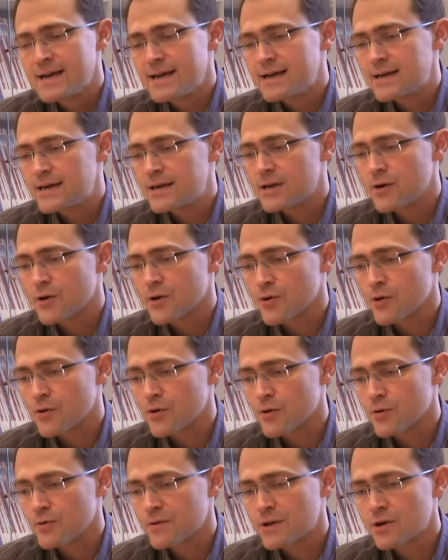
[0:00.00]
Et
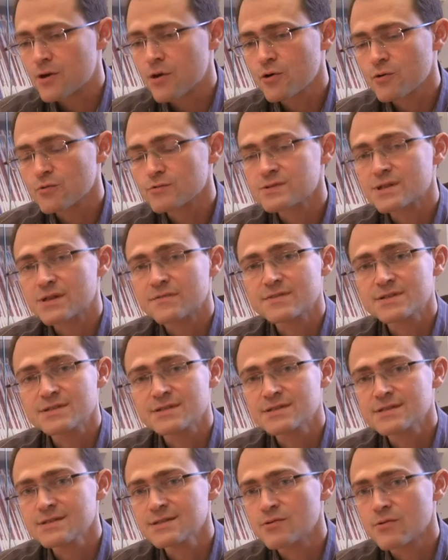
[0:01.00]
euh, dès lors qu'on
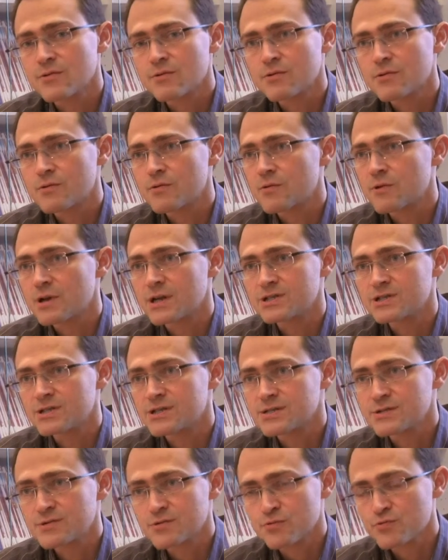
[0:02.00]
s'investit dans la
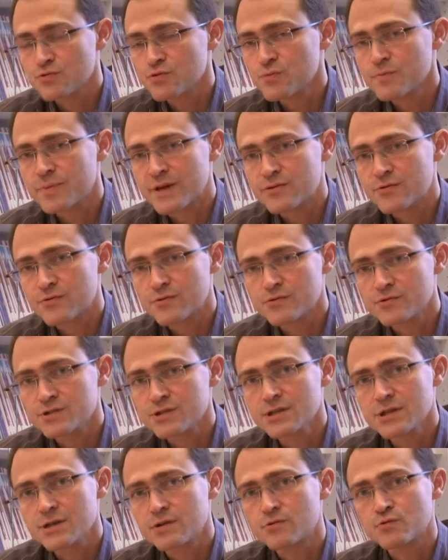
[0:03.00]
gestion d'une
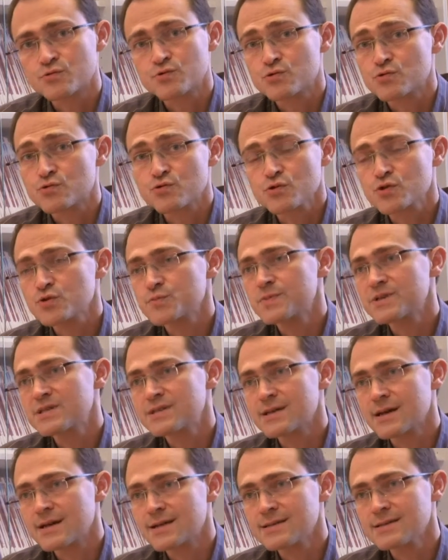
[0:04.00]
pathologie et qu'on se
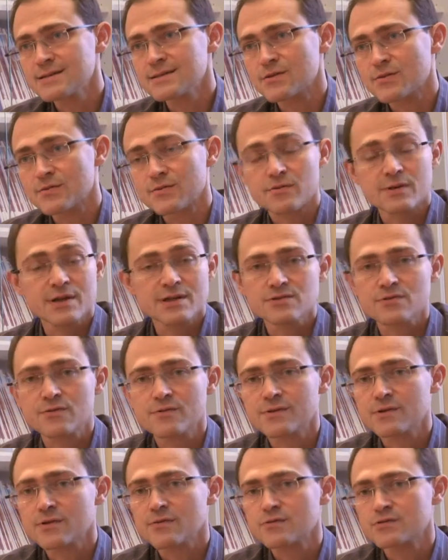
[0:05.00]
surspécialise en, en
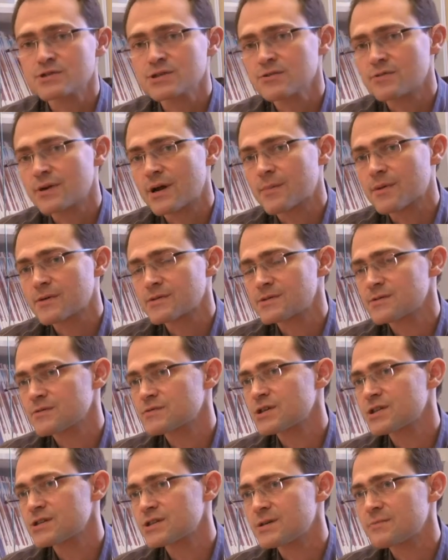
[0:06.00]
gastroentérologie dans la prise en
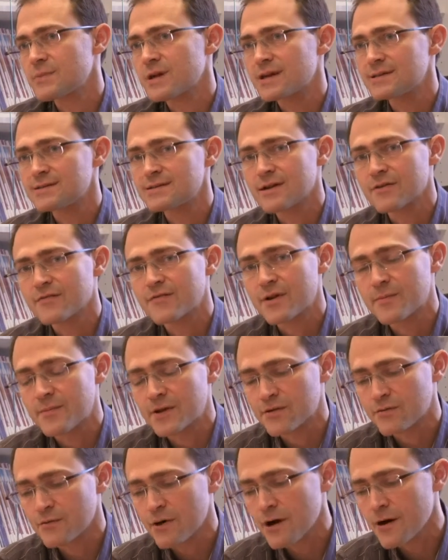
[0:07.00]
charge des maladies
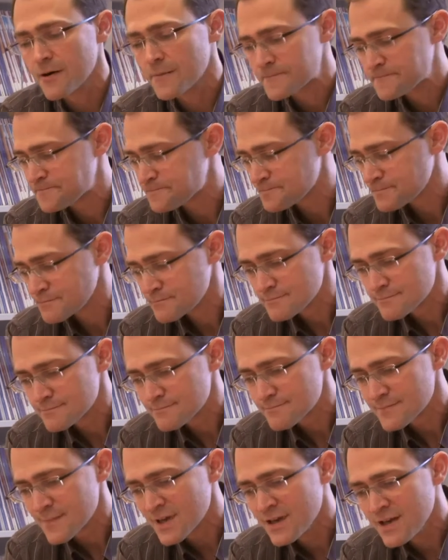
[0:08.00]
inflammatoires,
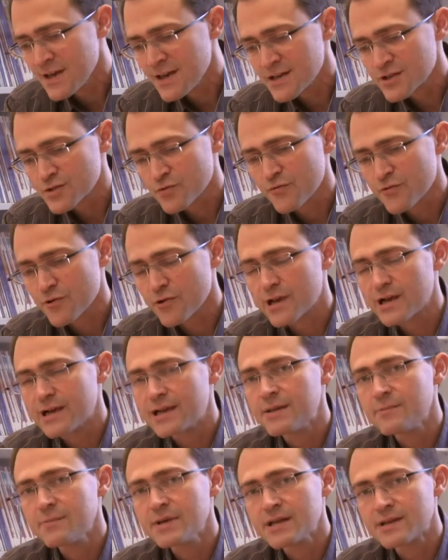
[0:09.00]
Sauf que les
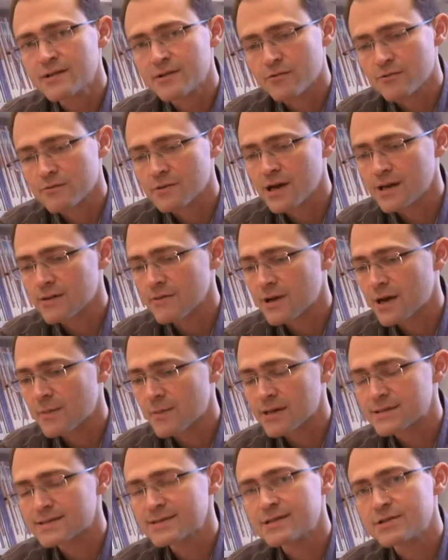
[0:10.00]
limites qu'on a dans la
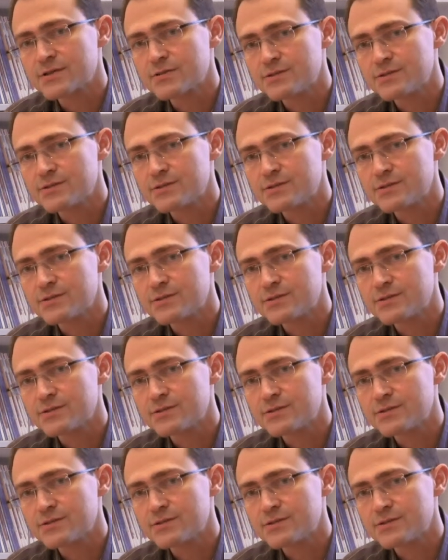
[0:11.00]
pratique